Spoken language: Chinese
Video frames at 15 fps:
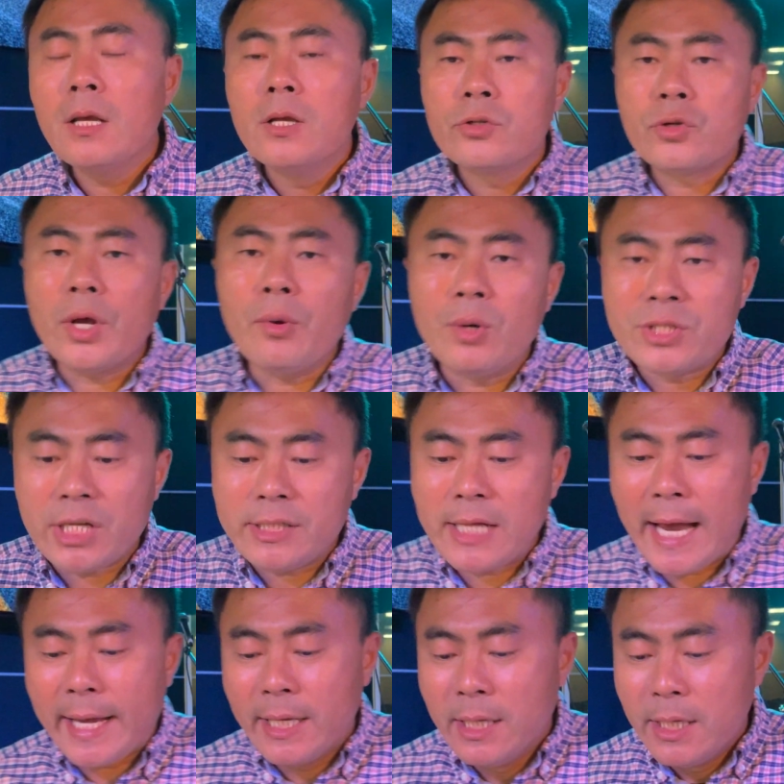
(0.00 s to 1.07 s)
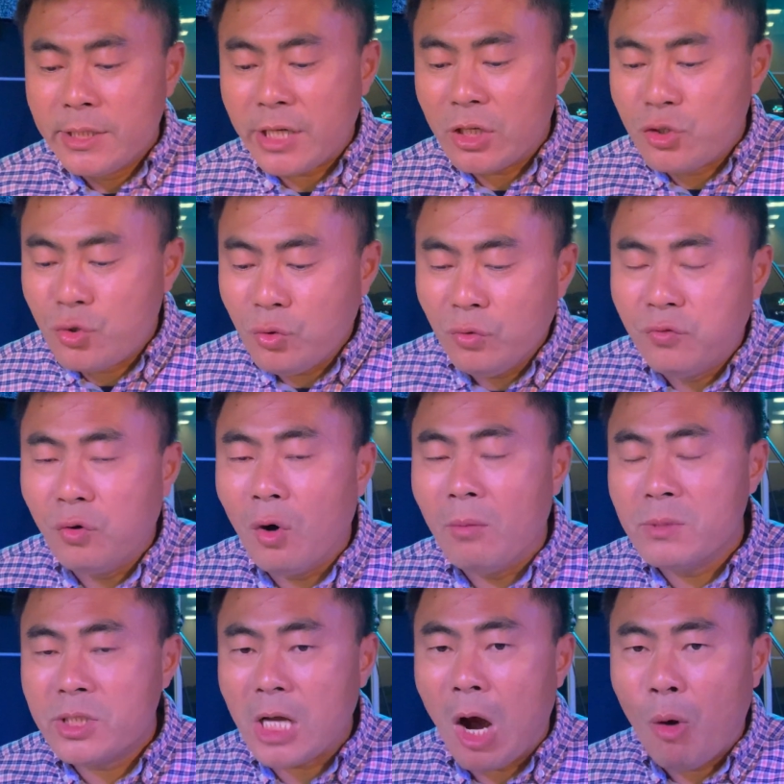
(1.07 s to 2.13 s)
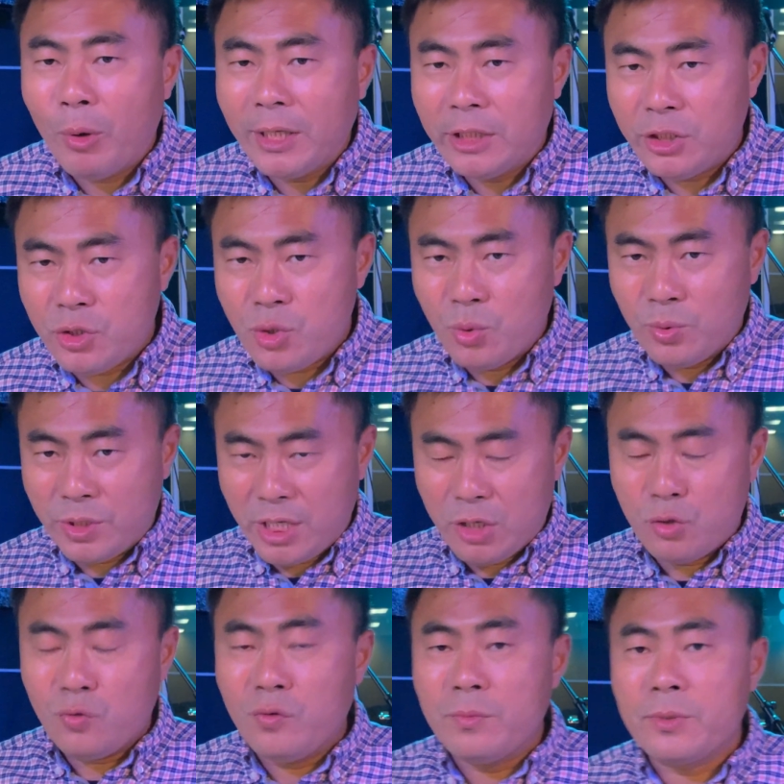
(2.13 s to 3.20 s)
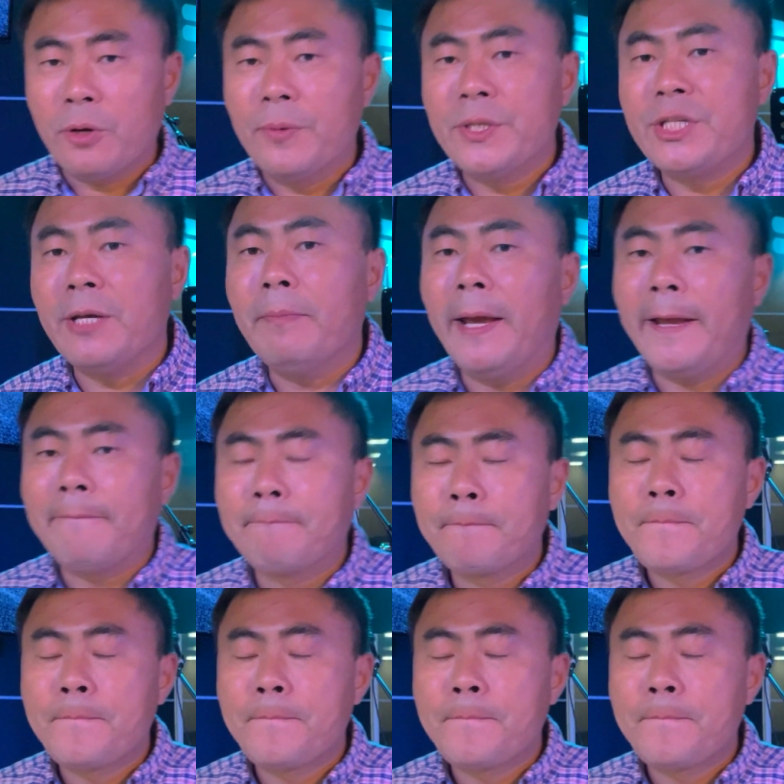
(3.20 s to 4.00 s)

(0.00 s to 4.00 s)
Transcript: 所以，我现在想祝福我们教会的弟兄，想祝福我们教会姐妹，